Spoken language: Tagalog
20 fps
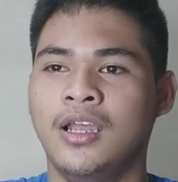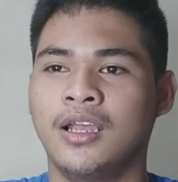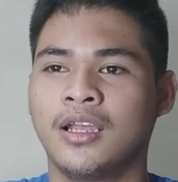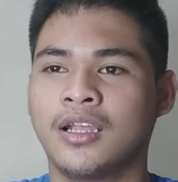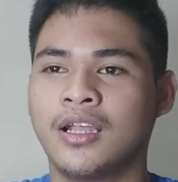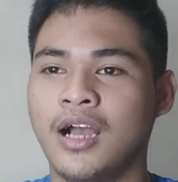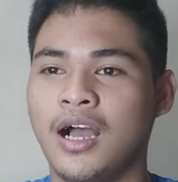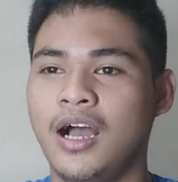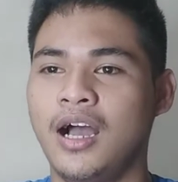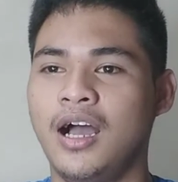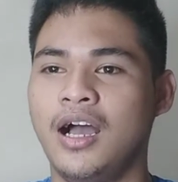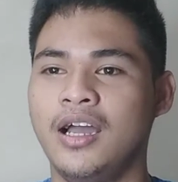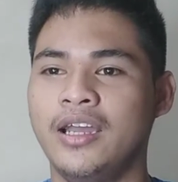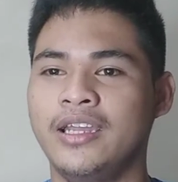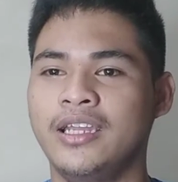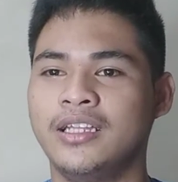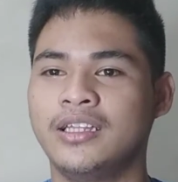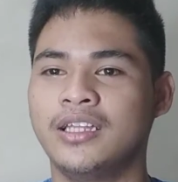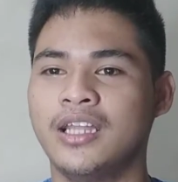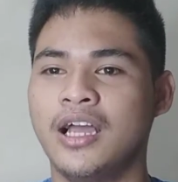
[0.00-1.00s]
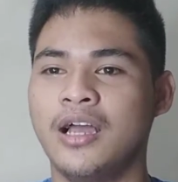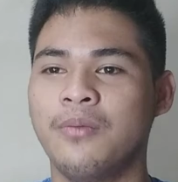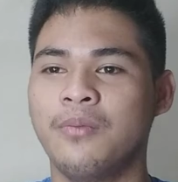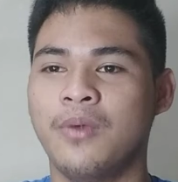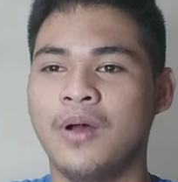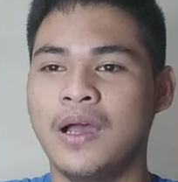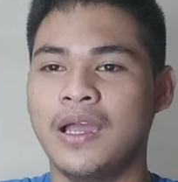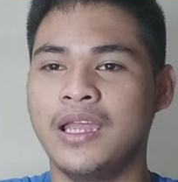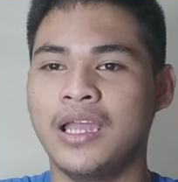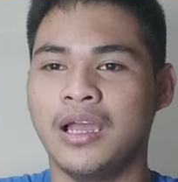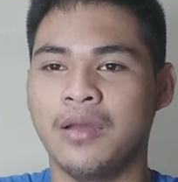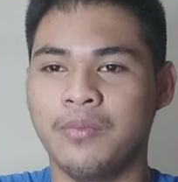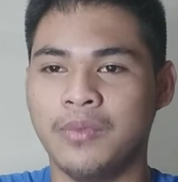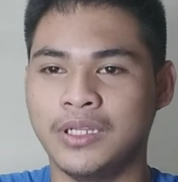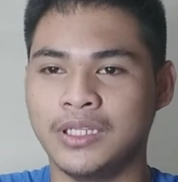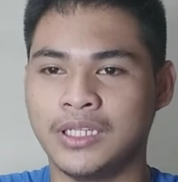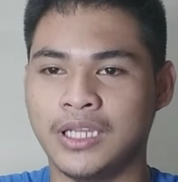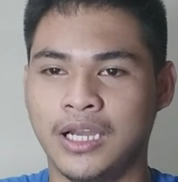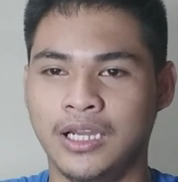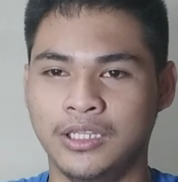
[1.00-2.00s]
Kahit na
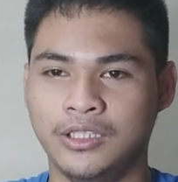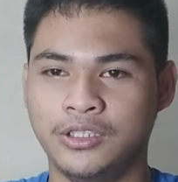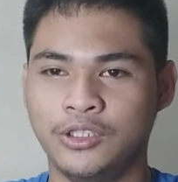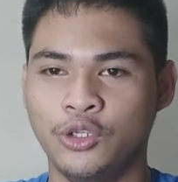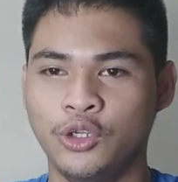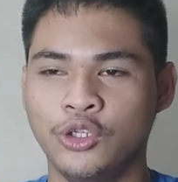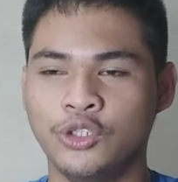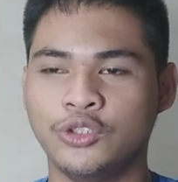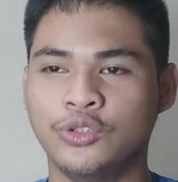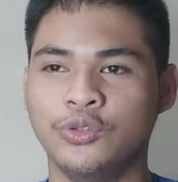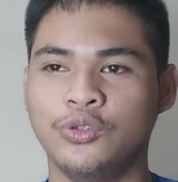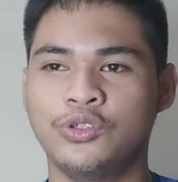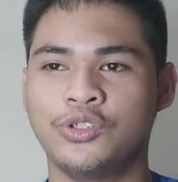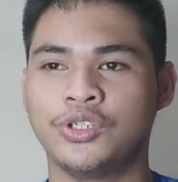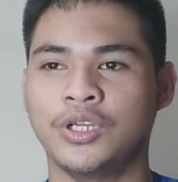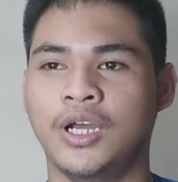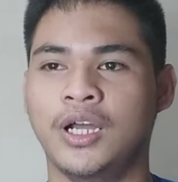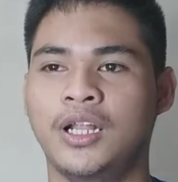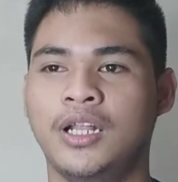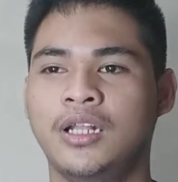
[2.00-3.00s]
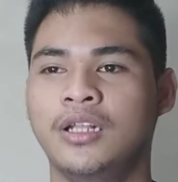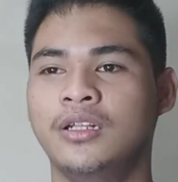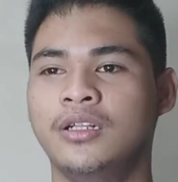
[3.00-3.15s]
mayaman ka, sosyal.